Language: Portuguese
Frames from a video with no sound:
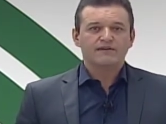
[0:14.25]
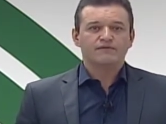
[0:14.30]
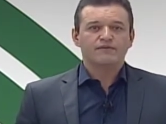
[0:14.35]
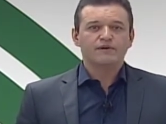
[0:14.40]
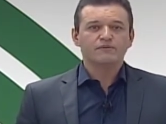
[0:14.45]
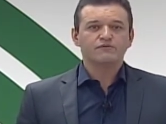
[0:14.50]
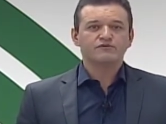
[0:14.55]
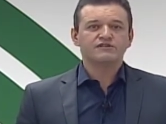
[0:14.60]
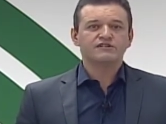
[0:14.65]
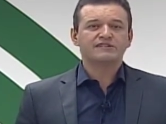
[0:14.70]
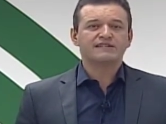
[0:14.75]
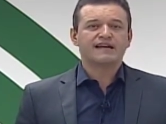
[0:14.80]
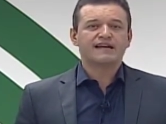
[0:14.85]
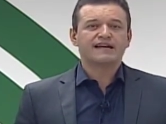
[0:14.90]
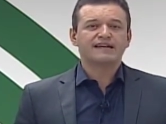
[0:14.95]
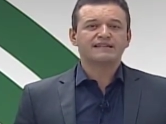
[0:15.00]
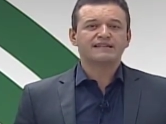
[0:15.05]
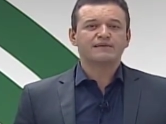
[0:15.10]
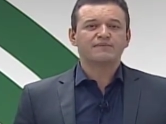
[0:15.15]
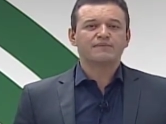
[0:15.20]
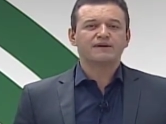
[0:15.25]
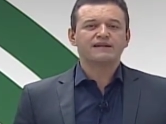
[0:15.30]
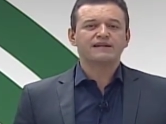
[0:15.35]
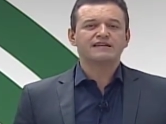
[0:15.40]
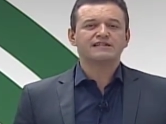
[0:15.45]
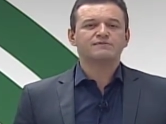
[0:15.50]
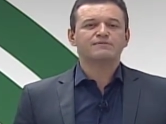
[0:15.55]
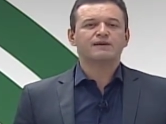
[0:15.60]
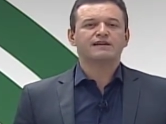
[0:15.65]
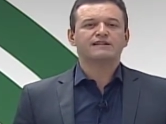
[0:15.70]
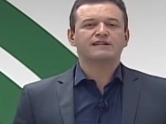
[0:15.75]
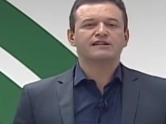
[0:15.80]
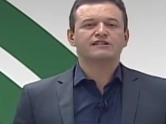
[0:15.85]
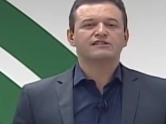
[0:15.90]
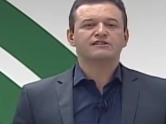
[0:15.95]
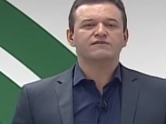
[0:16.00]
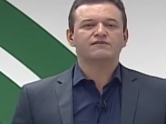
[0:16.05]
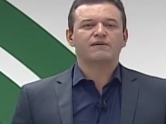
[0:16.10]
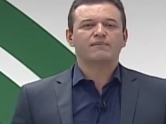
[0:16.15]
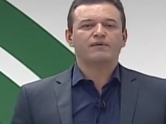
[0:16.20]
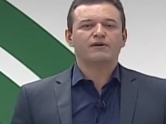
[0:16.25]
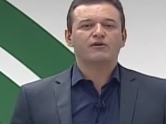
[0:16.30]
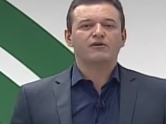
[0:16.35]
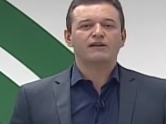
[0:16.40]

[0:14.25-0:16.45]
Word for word: Vamos destacar também a expectativa para